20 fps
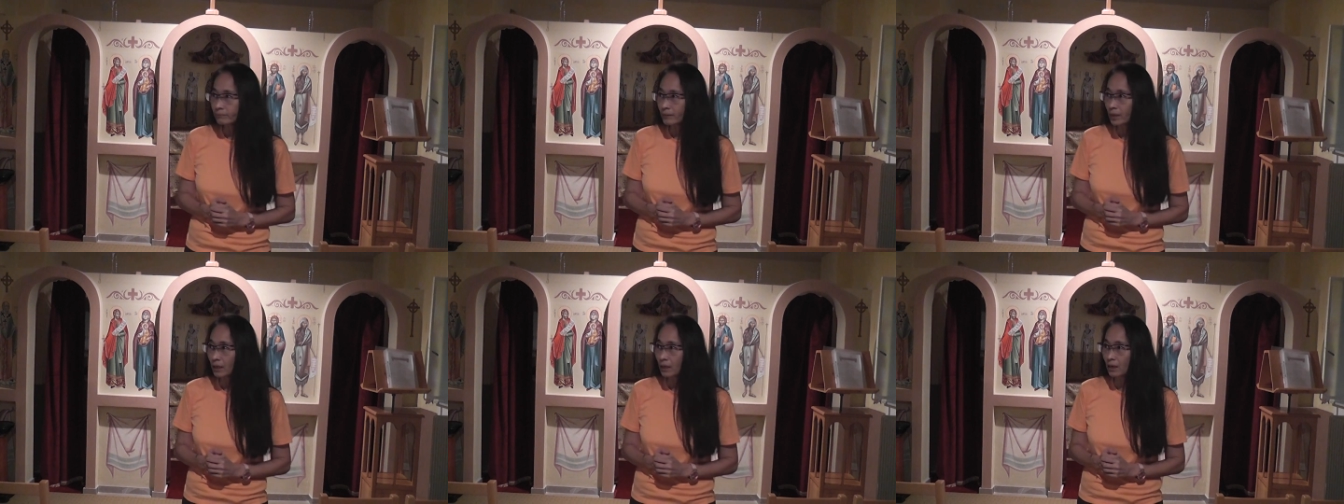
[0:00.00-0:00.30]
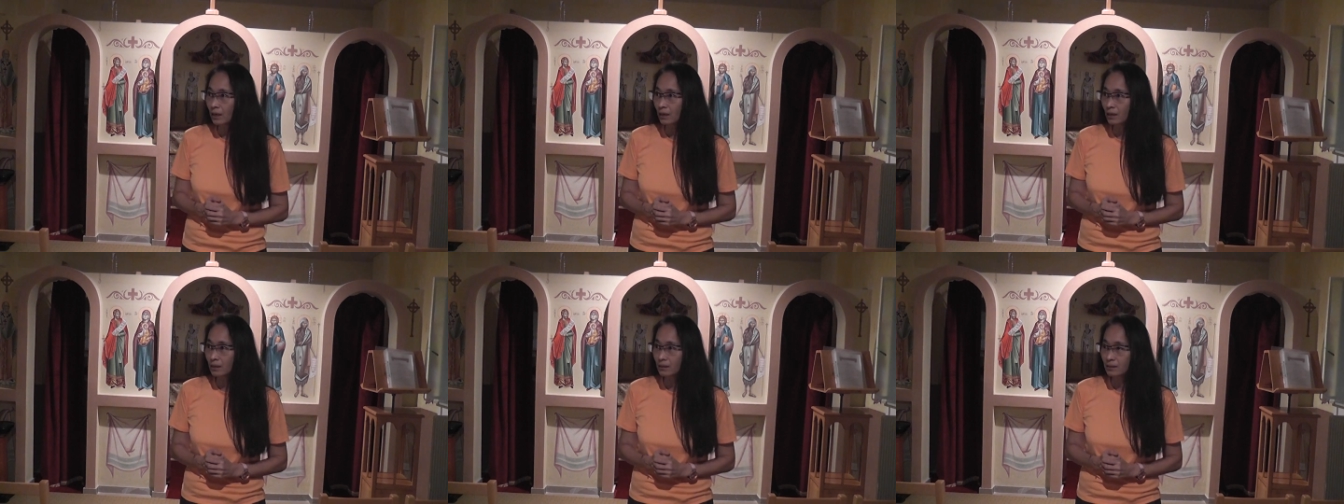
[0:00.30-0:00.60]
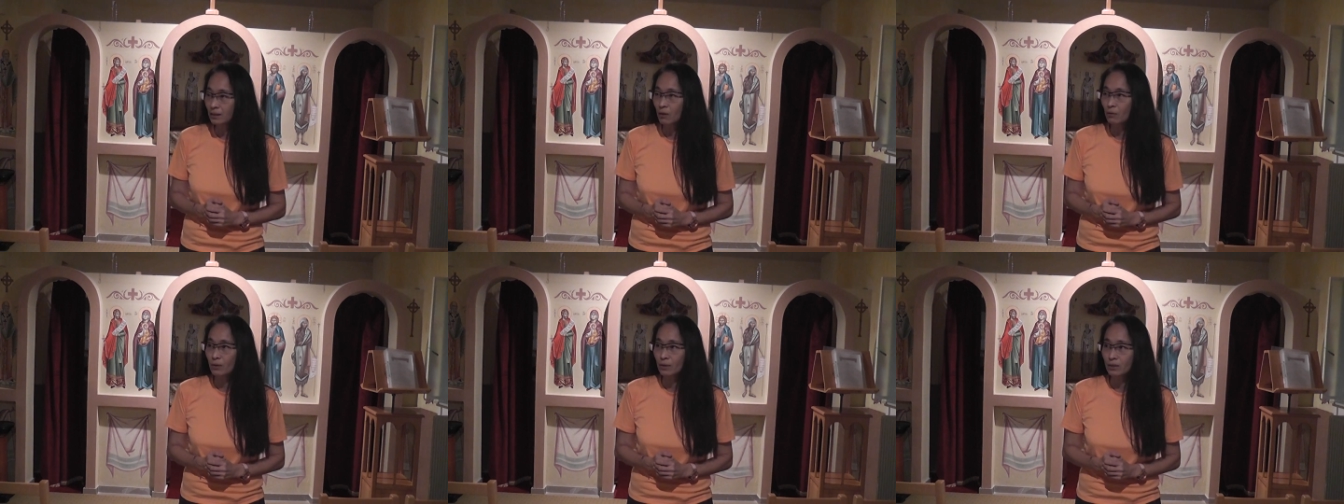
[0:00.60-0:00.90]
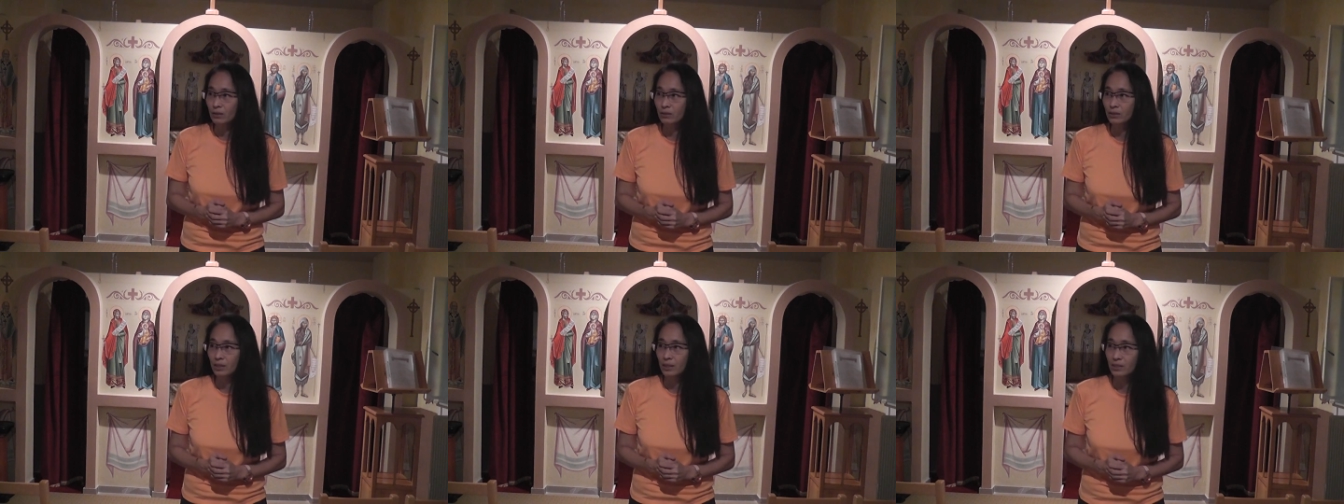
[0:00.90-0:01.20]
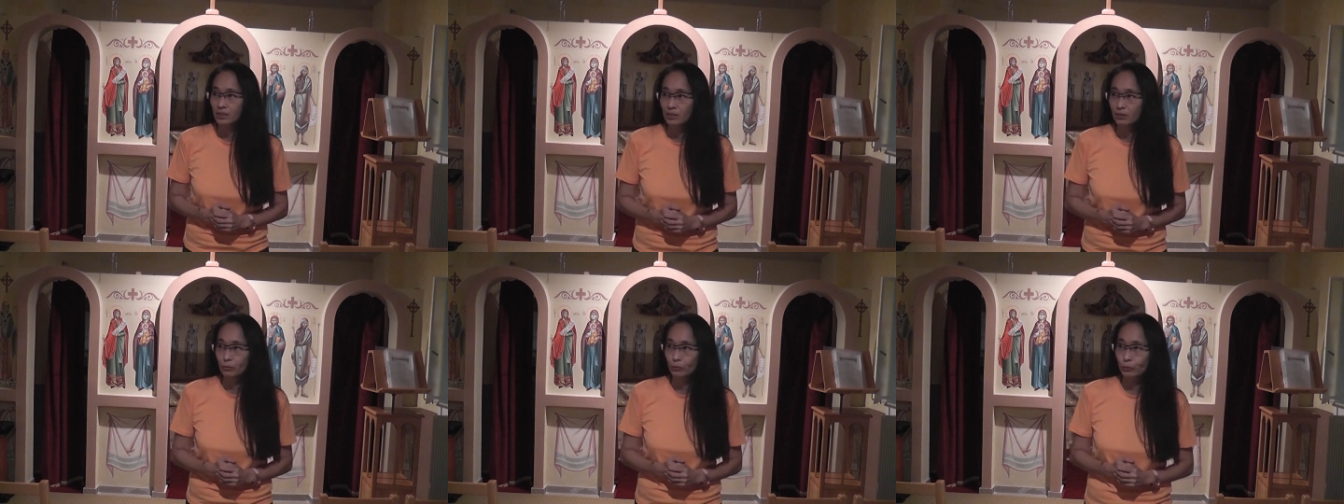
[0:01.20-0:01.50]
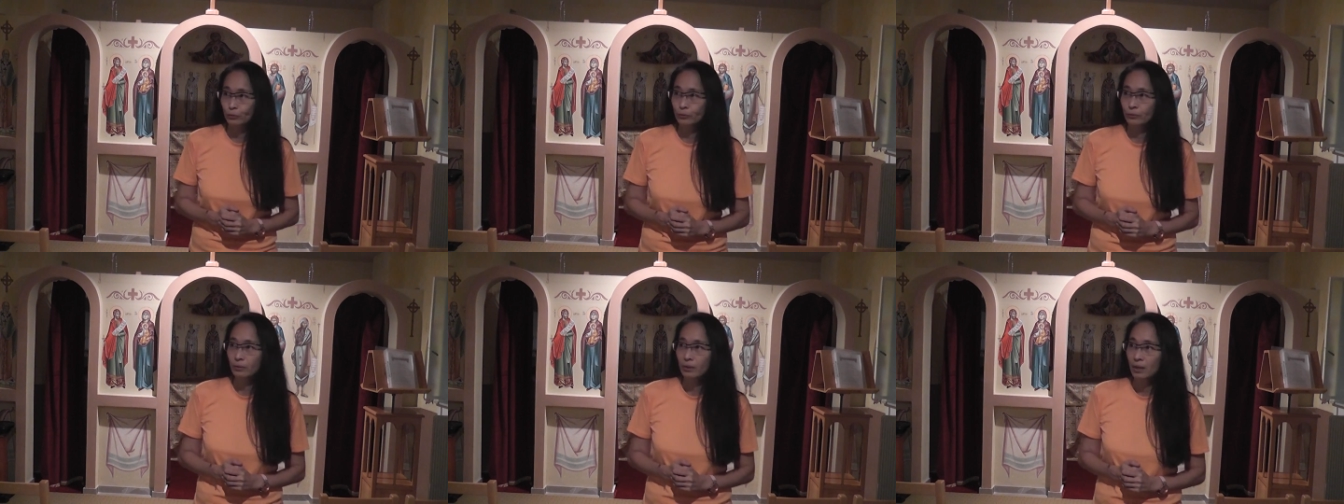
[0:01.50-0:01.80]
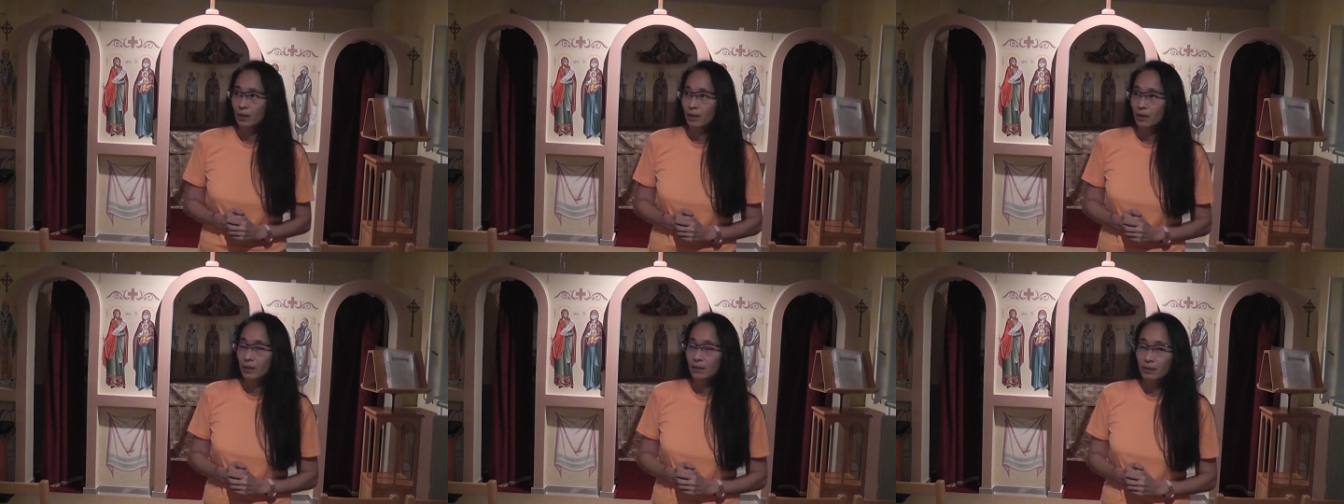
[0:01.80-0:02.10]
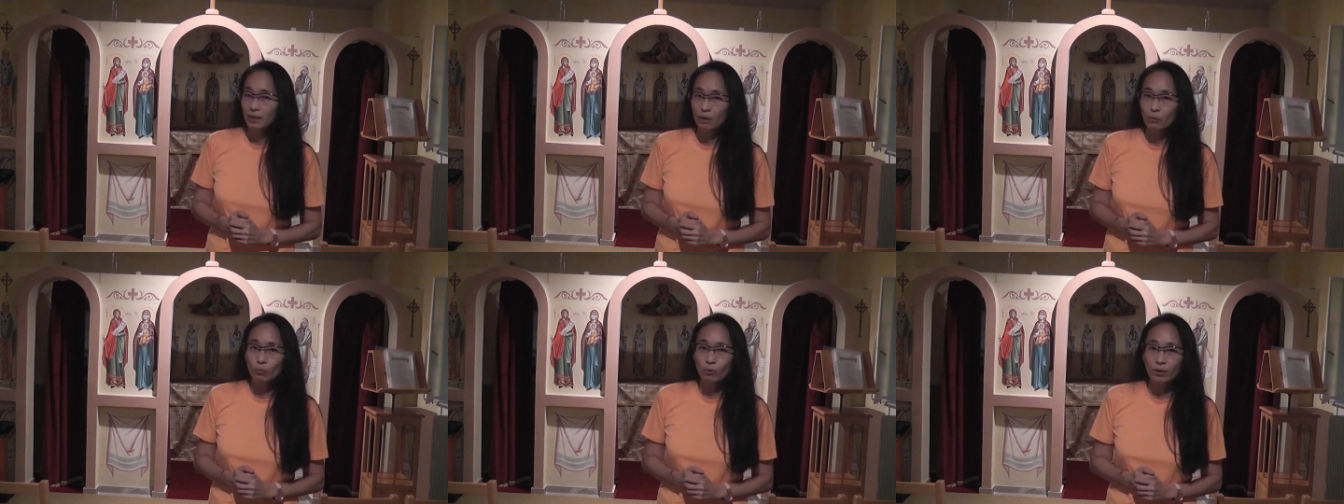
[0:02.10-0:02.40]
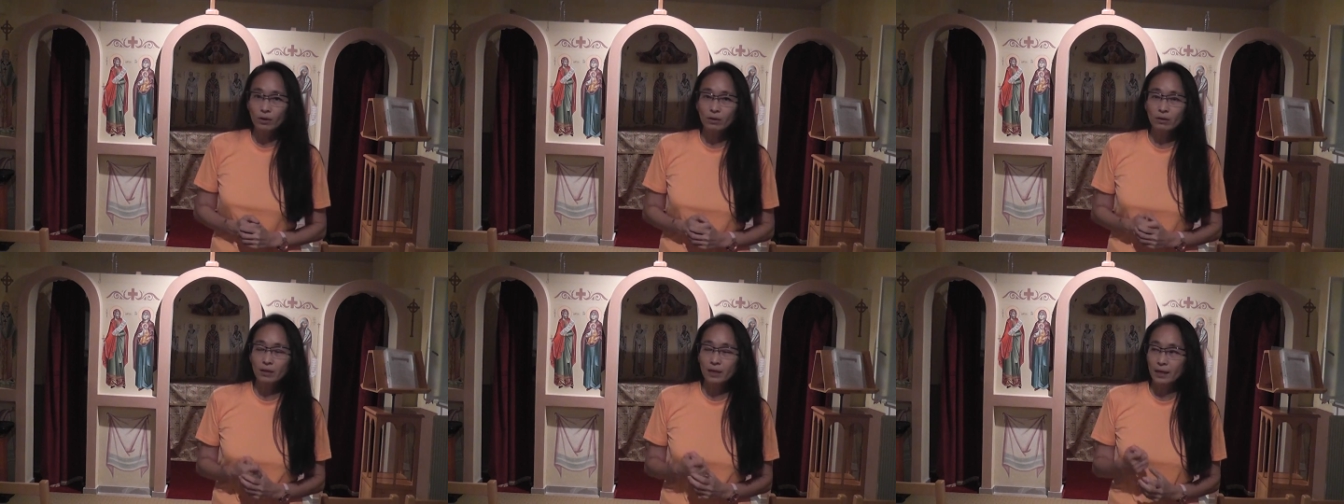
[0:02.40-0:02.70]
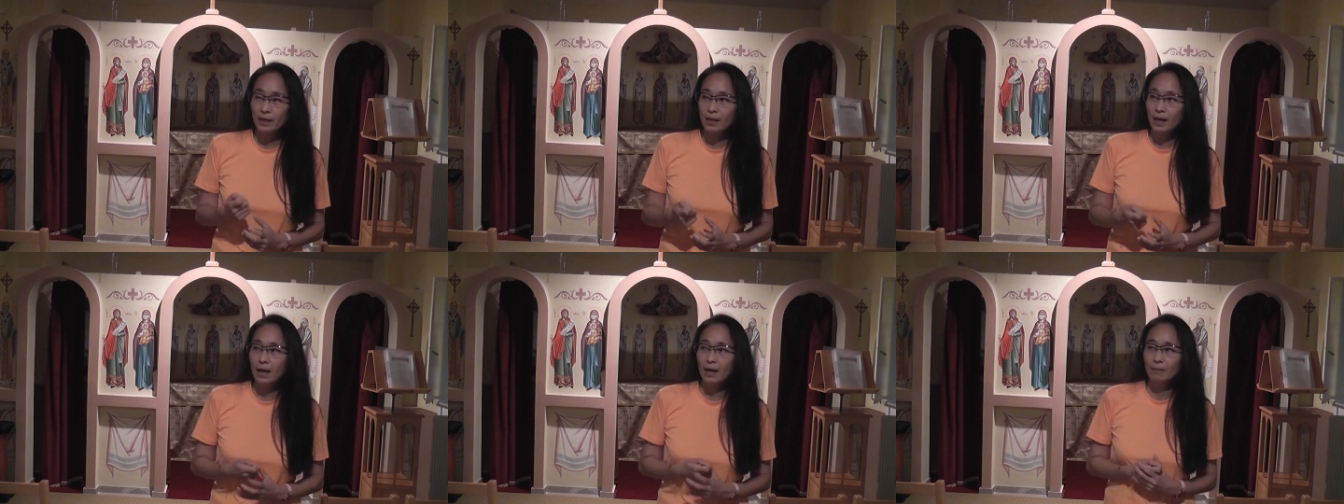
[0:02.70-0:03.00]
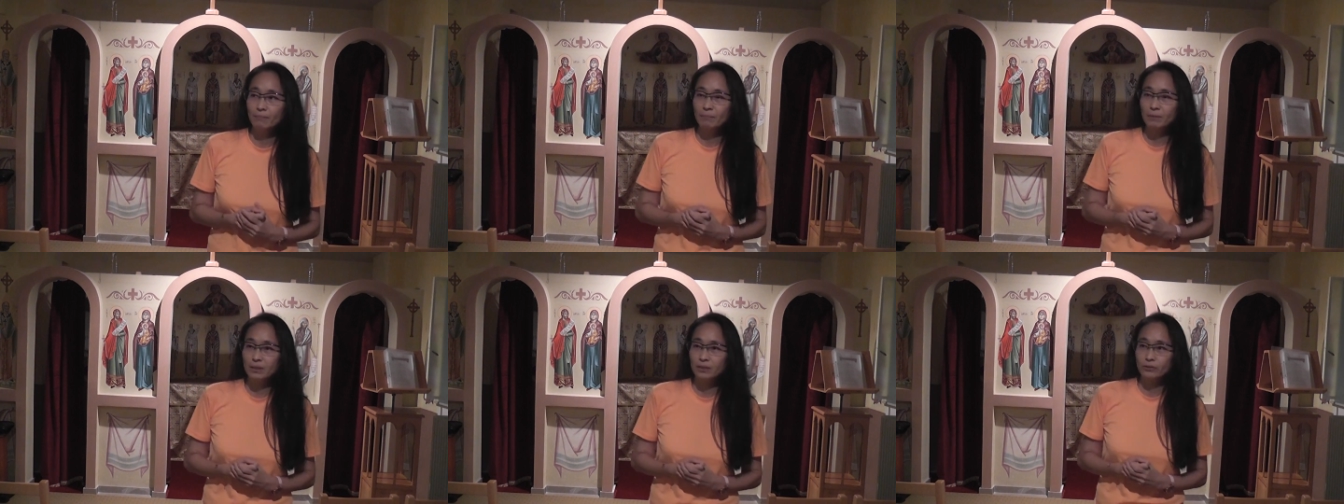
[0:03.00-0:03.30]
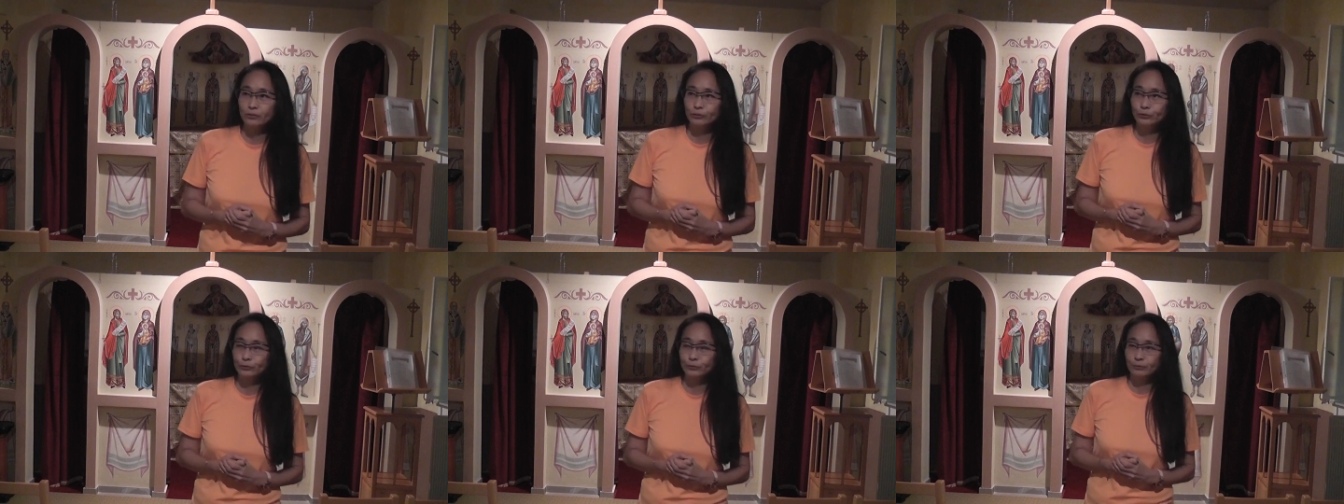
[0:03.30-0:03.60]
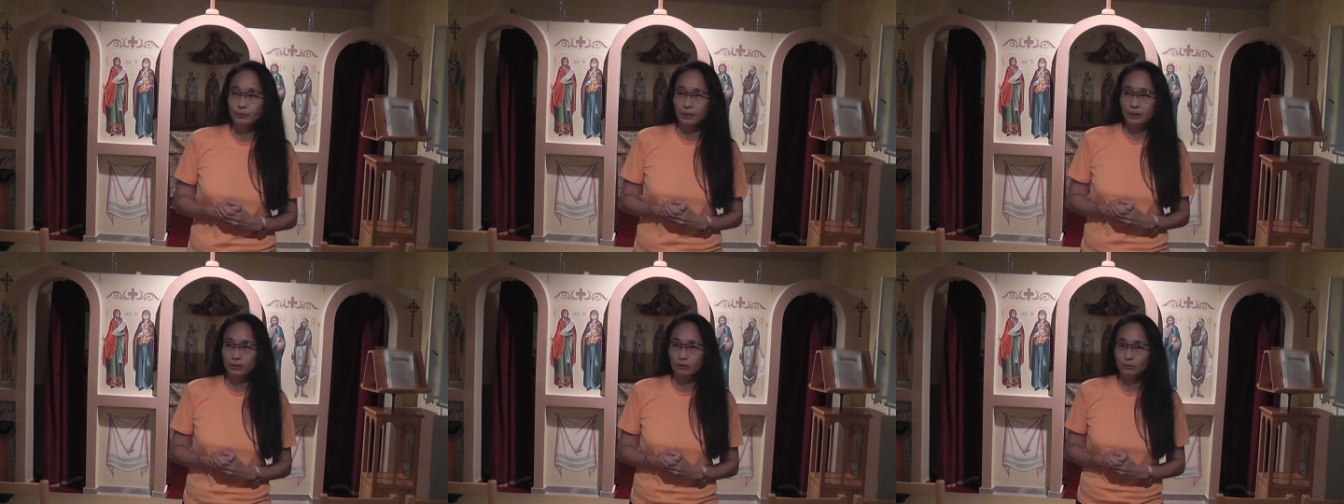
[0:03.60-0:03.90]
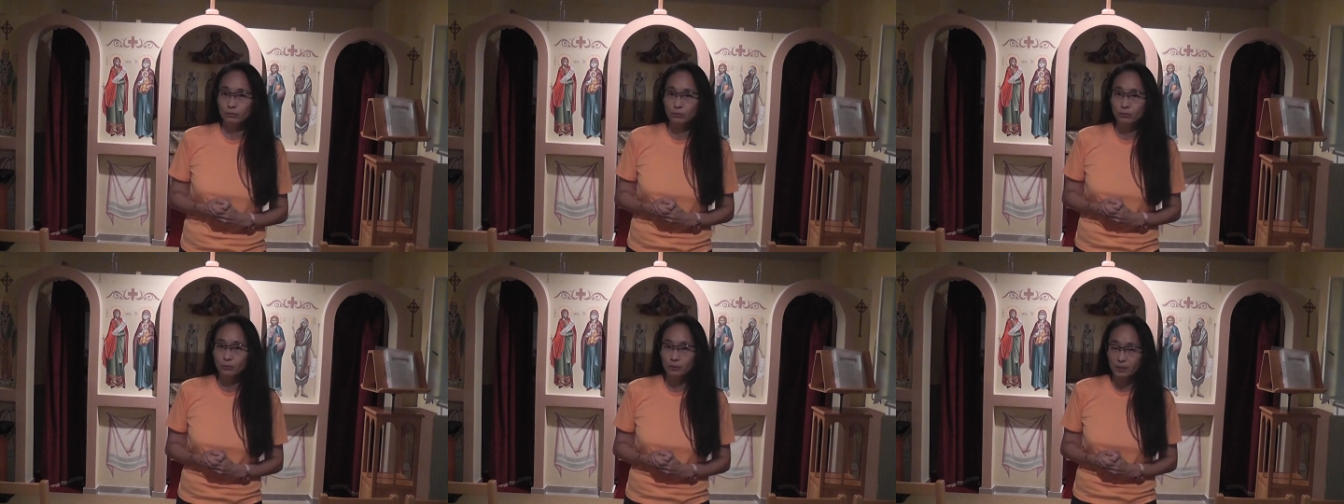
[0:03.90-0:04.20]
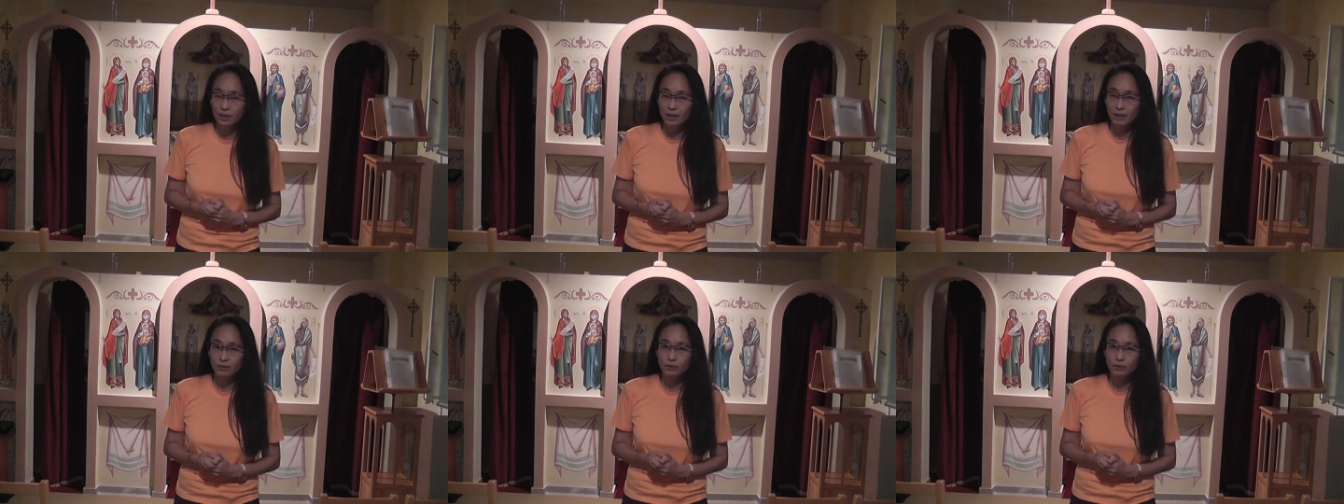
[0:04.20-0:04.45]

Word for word: 呃，教会有一些信徒，那我有给他们属灵作业，